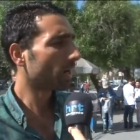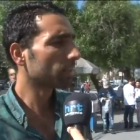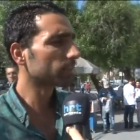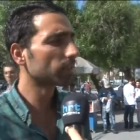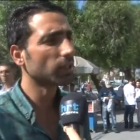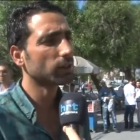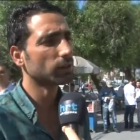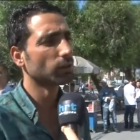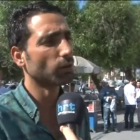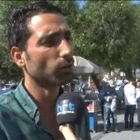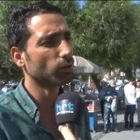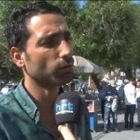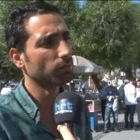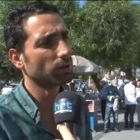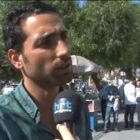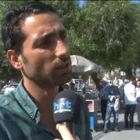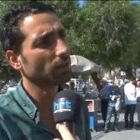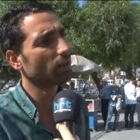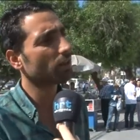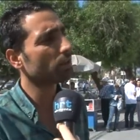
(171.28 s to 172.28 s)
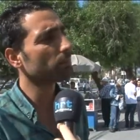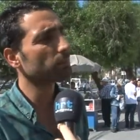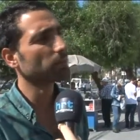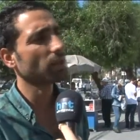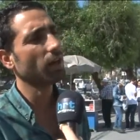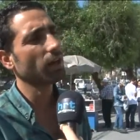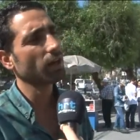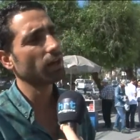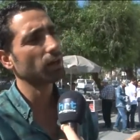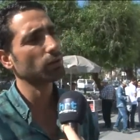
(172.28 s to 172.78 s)
Hatay'da olmalı. Kalkıp
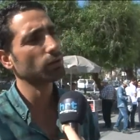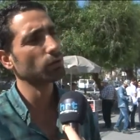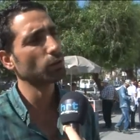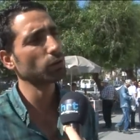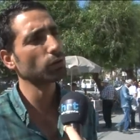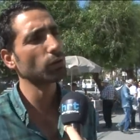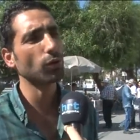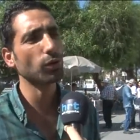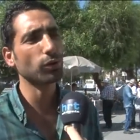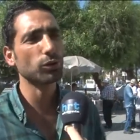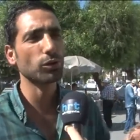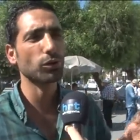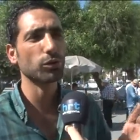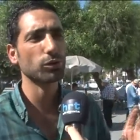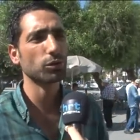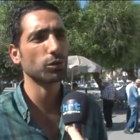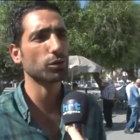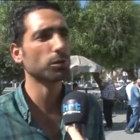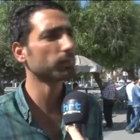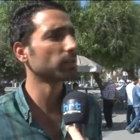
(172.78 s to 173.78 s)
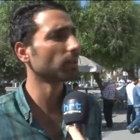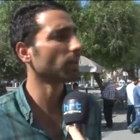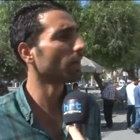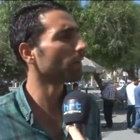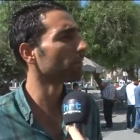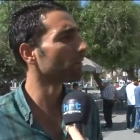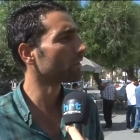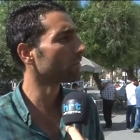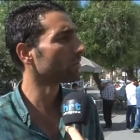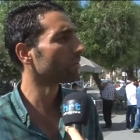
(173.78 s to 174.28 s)
da Ankara'da orada oturup da
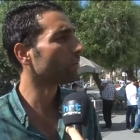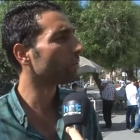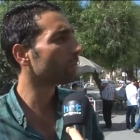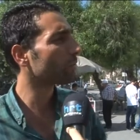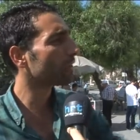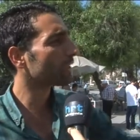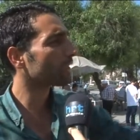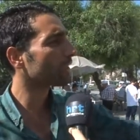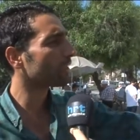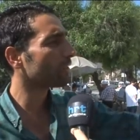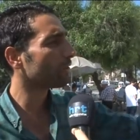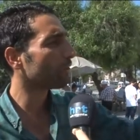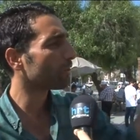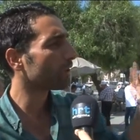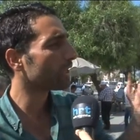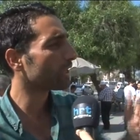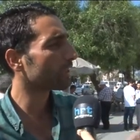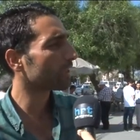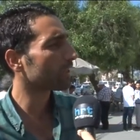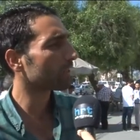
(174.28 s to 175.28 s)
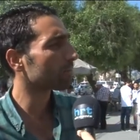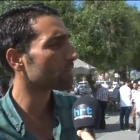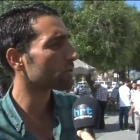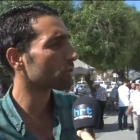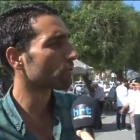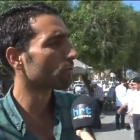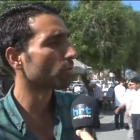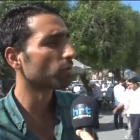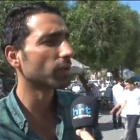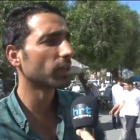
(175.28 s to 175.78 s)
aman o vekil öyle
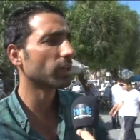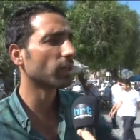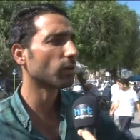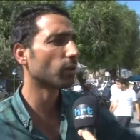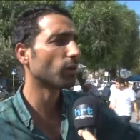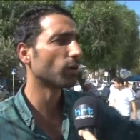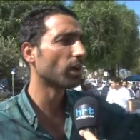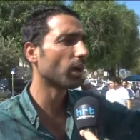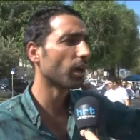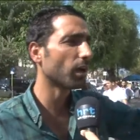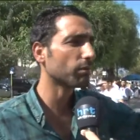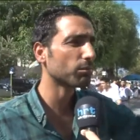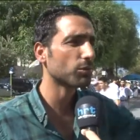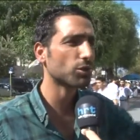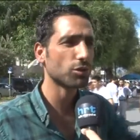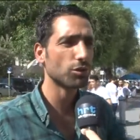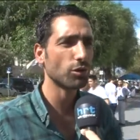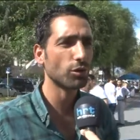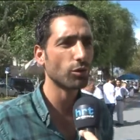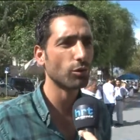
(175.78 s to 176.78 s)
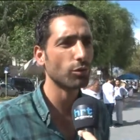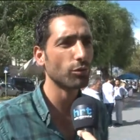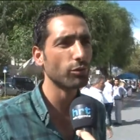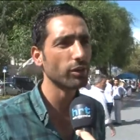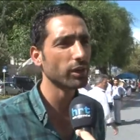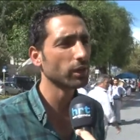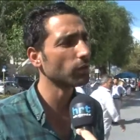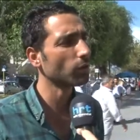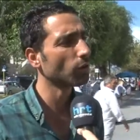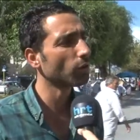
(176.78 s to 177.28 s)
giyinmiş, o vekil öyle almış, o, o
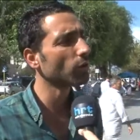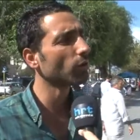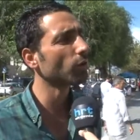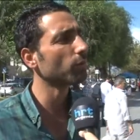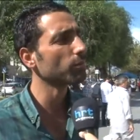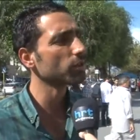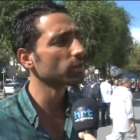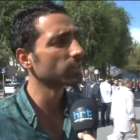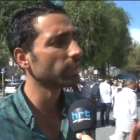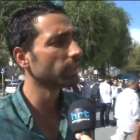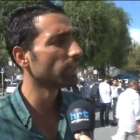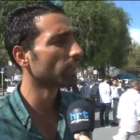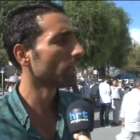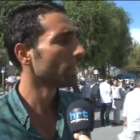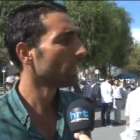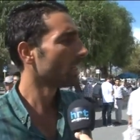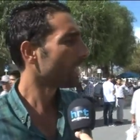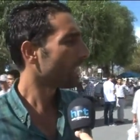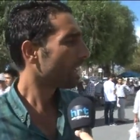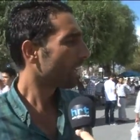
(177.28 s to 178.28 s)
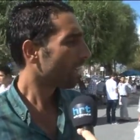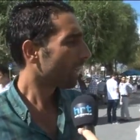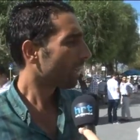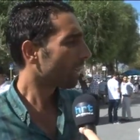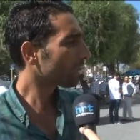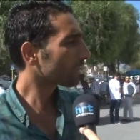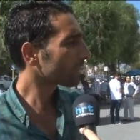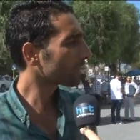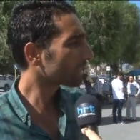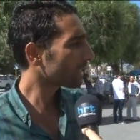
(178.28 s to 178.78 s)
vekil öyle olmuş değil
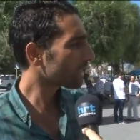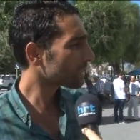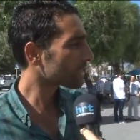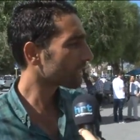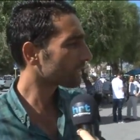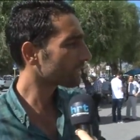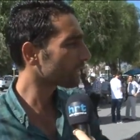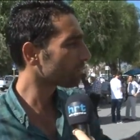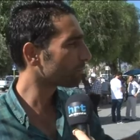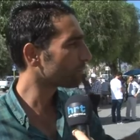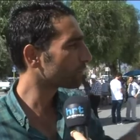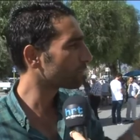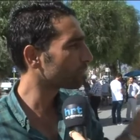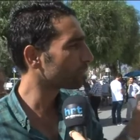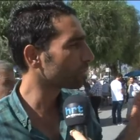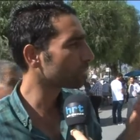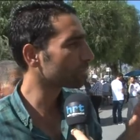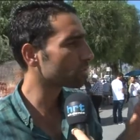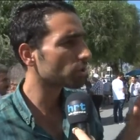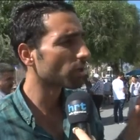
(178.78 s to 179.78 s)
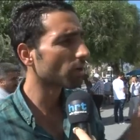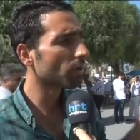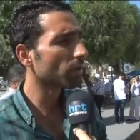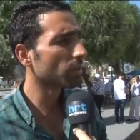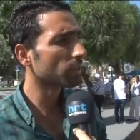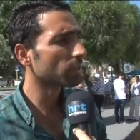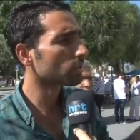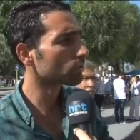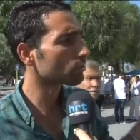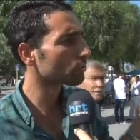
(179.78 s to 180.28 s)
halkın gerçekten bütün
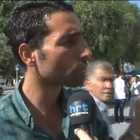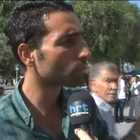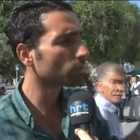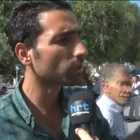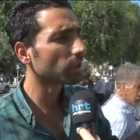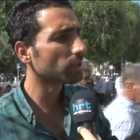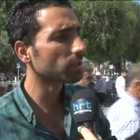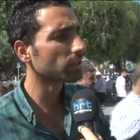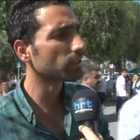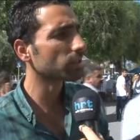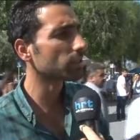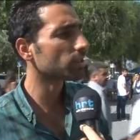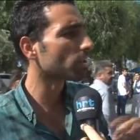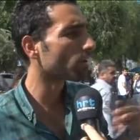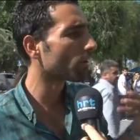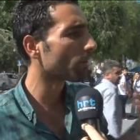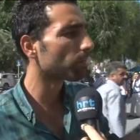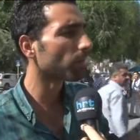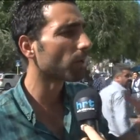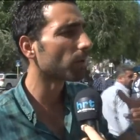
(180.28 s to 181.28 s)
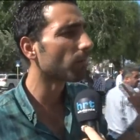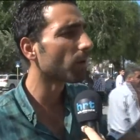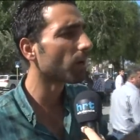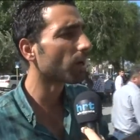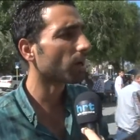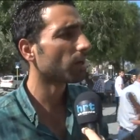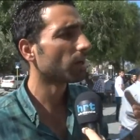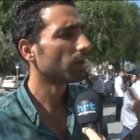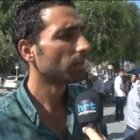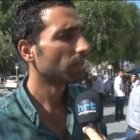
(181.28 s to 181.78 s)
e, sorularını
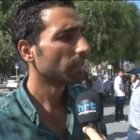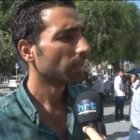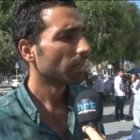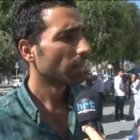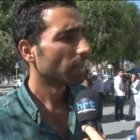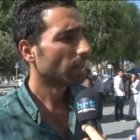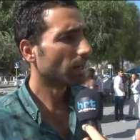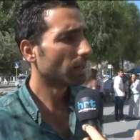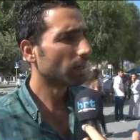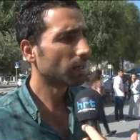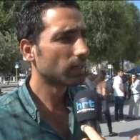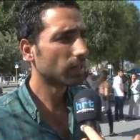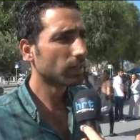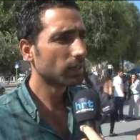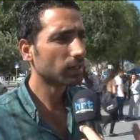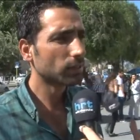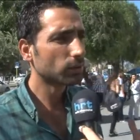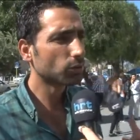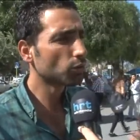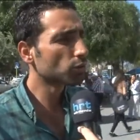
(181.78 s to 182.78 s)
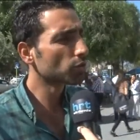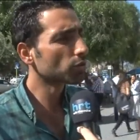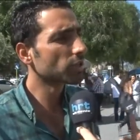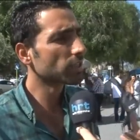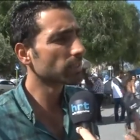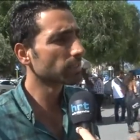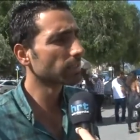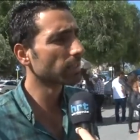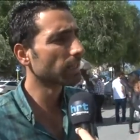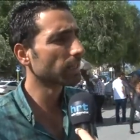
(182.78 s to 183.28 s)
cevaplama e,
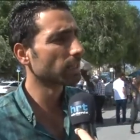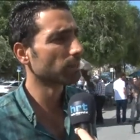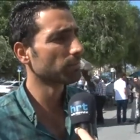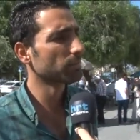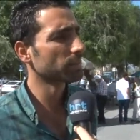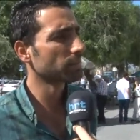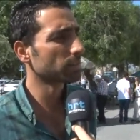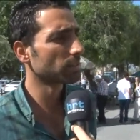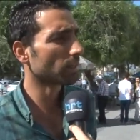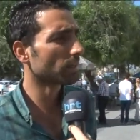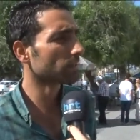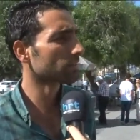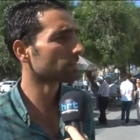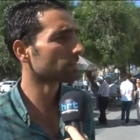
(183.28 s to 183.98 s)
düşüncesine girmesi